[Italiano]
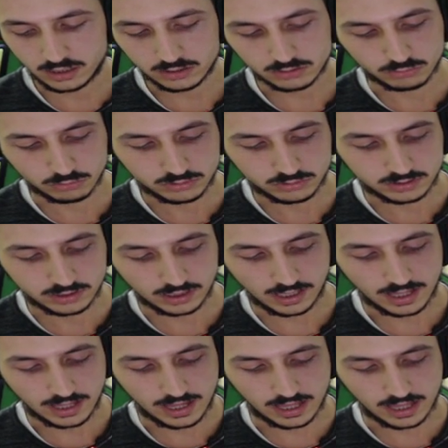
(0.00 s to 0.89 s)
Tutti
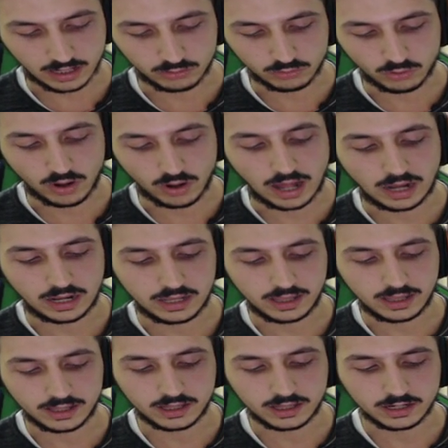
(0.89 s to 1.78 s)
erano
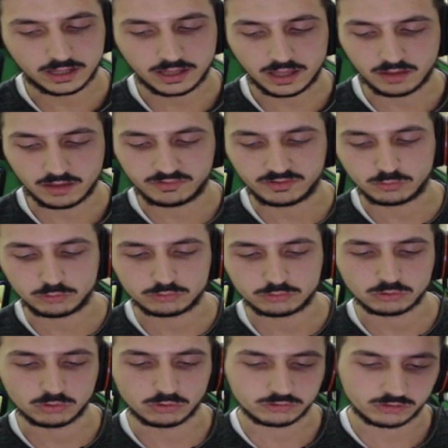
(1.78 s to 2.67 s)
allegri e
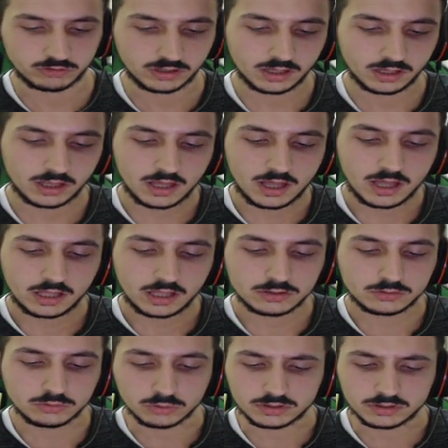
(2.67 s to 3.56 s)
fiduciosi,
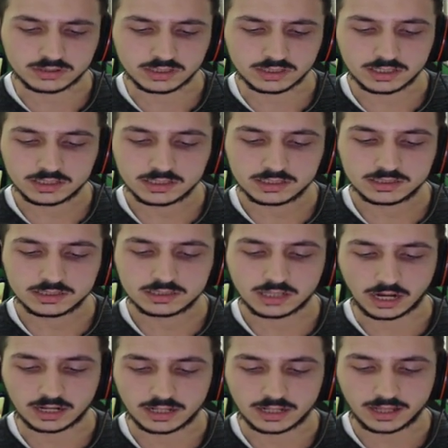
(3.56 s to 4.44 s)
tutti
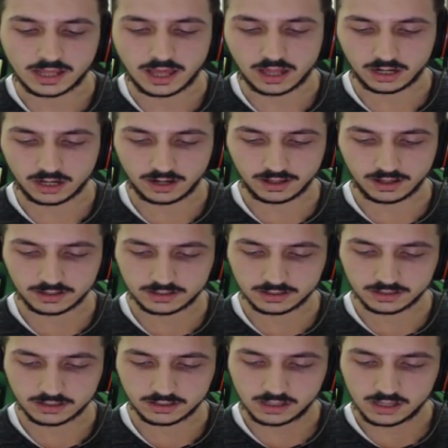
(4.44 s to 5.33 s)
tranne Gerlach.
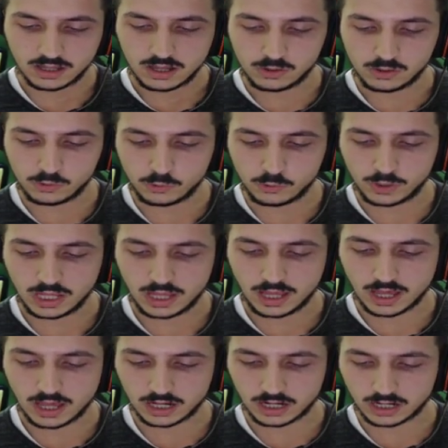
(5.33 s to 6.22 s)
Lui
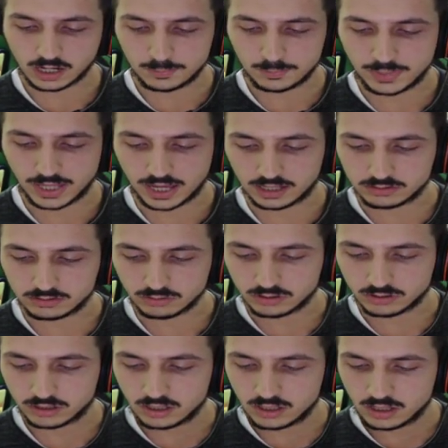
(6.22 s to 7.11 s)
era
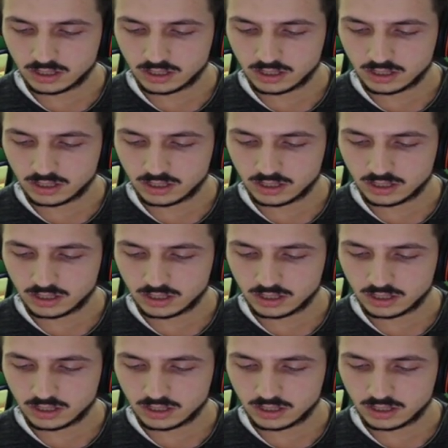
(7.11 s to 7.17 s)
arrabbiato.